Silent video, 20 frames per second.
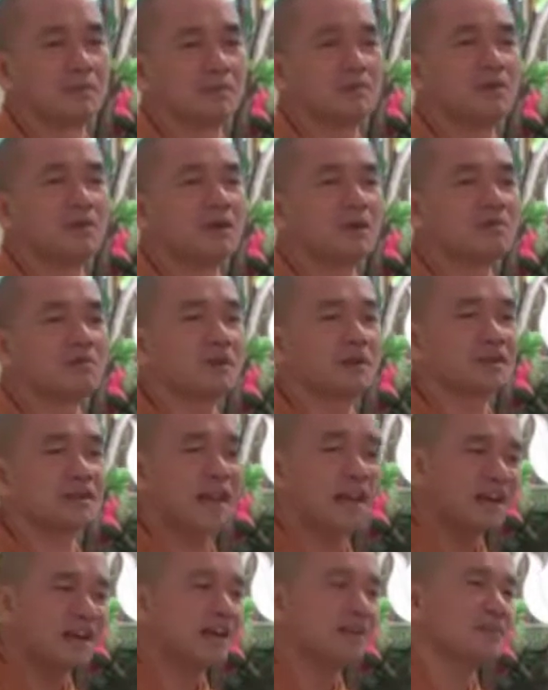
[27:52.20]
Ông nói ông là
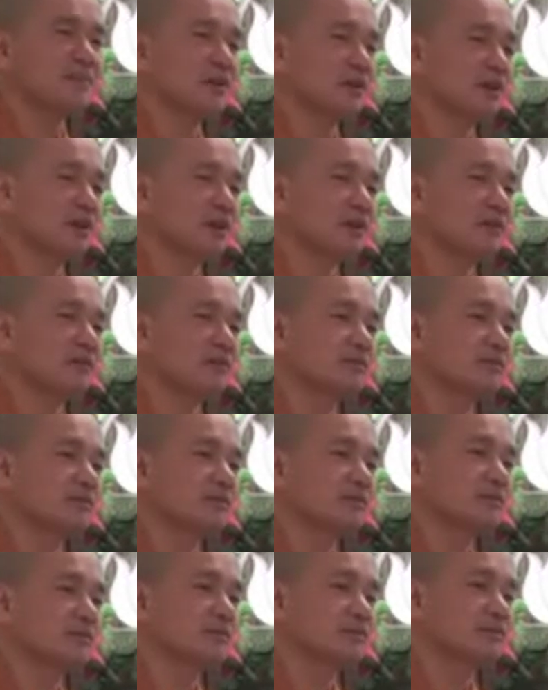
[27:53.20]
dạng Kim Hòa Thượng,
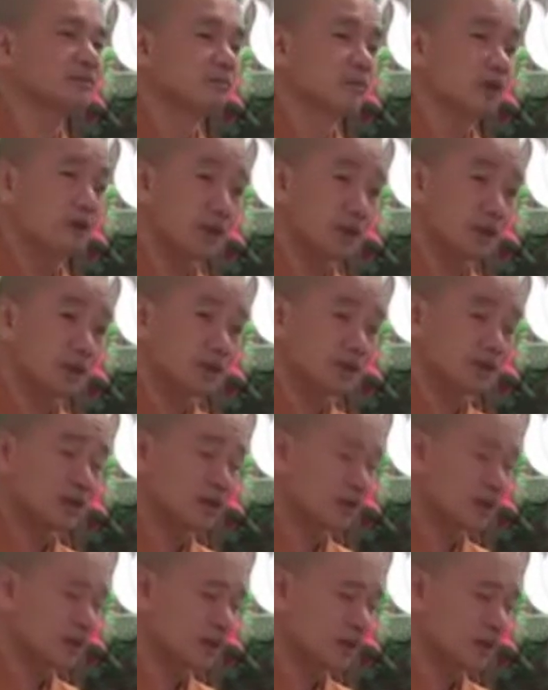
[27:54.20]
cho
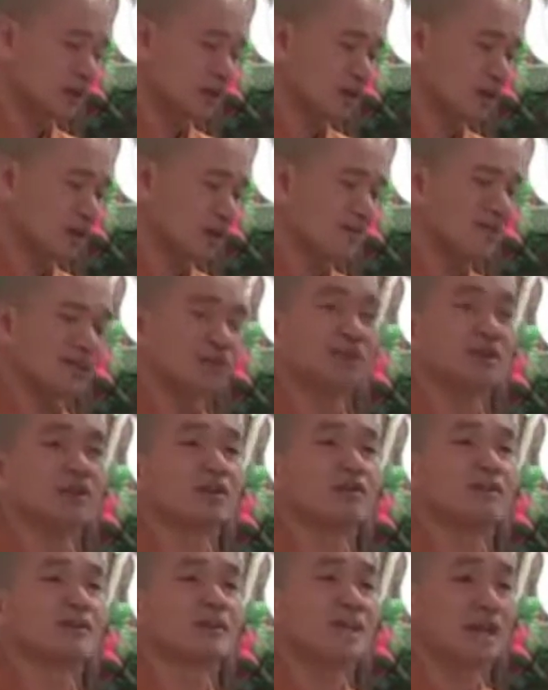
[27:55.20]
nên là Thiên Kim Tiểu
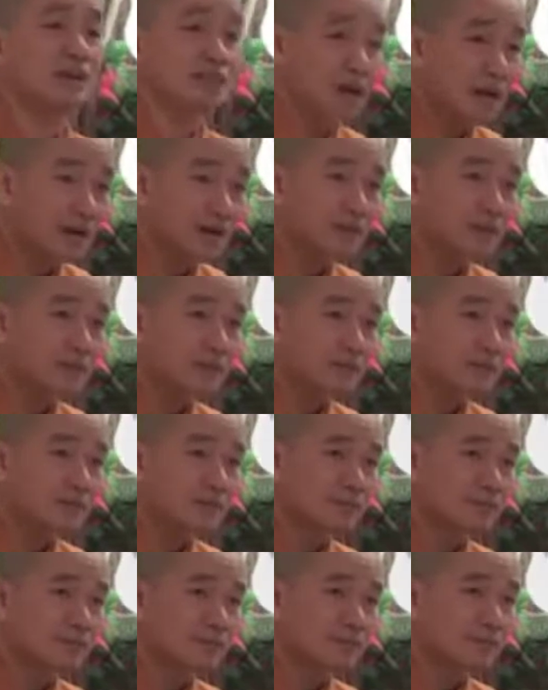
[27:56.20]
Thư nó mới thắc mắc,
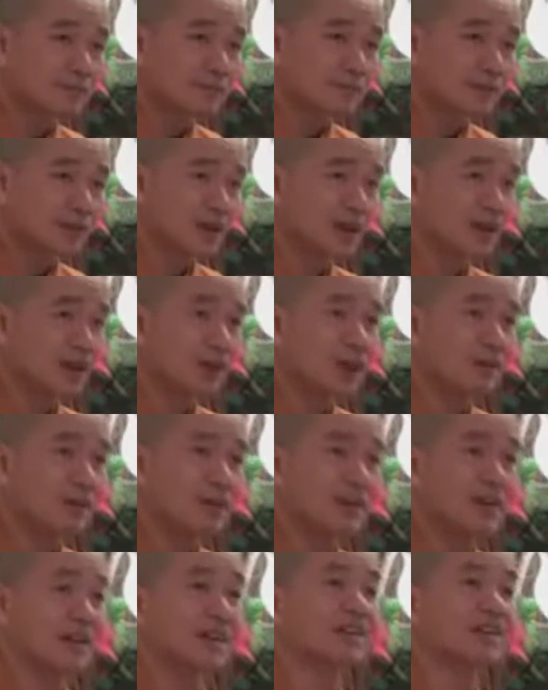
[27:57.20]
cha nội nào
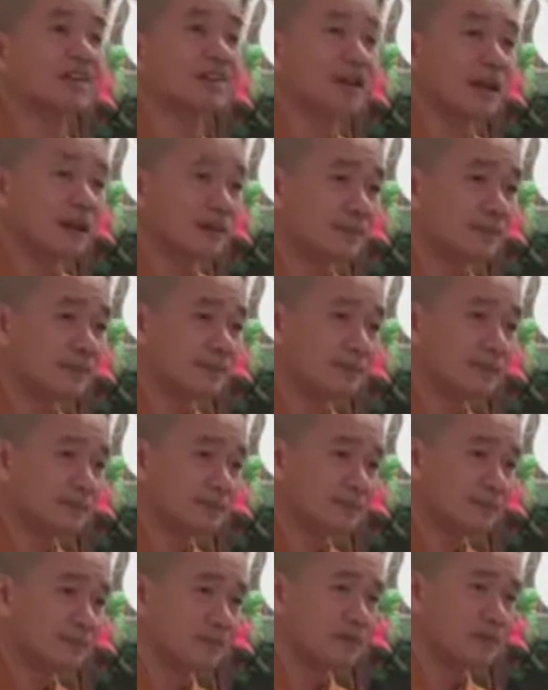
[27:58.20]
mà chảnh dữ vậy.
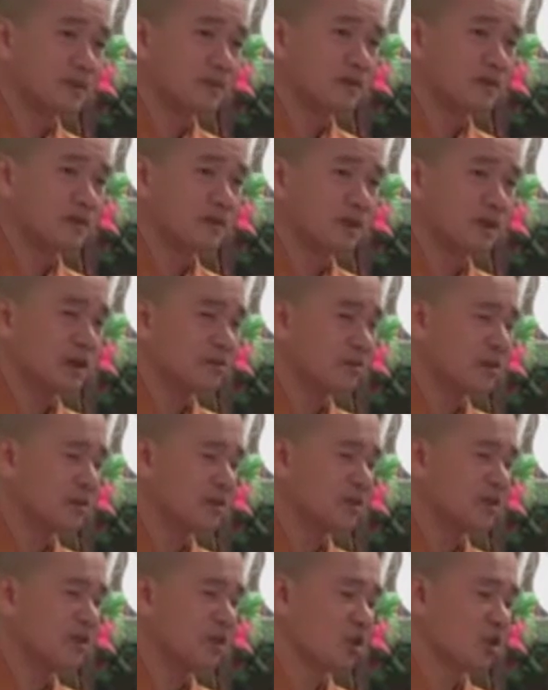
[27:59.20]
Vậy mà
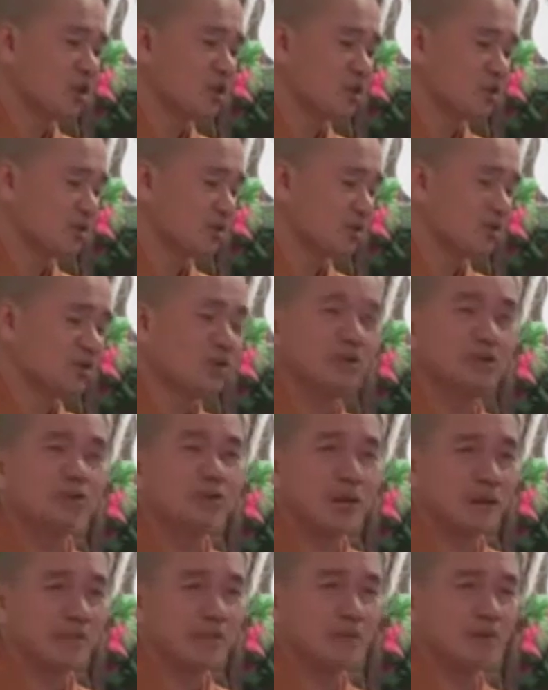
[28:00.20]
nó vô
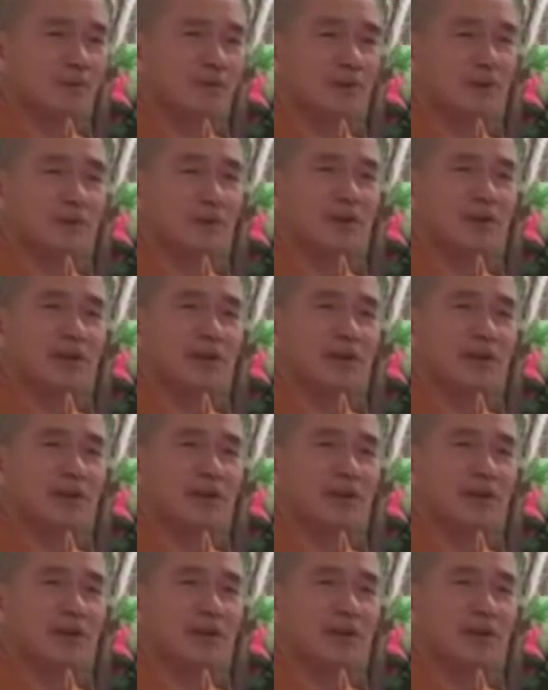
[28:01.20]
nó gặp ổng rồi